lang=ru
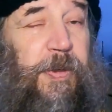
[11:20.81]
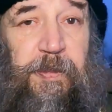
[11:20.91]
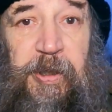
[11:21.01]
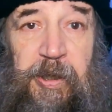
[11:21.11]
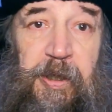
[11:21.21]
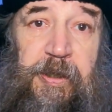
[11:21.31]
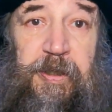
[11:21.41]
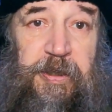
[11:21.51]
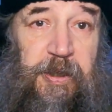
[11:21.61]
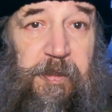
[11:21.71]

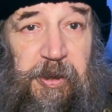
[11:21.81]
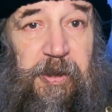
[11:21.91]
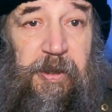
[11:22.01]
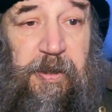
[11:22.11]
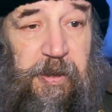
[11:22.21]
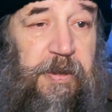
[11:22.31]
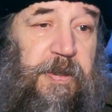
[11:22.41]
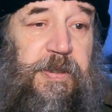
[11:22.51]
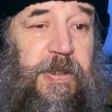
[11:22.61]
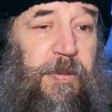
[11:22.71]
примирения с теми,
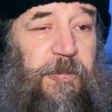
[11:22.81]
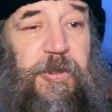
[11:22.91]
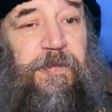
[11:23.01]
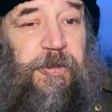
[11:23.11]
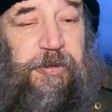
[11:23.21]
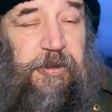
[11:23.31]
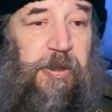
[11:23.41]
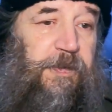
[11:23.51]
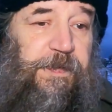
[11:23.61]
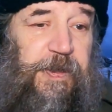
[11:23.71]
с кем у него
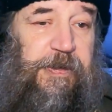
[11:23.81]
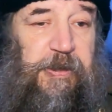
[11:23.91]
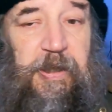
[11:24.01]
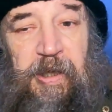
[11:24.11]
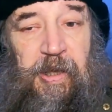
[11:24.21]
этот конфликт.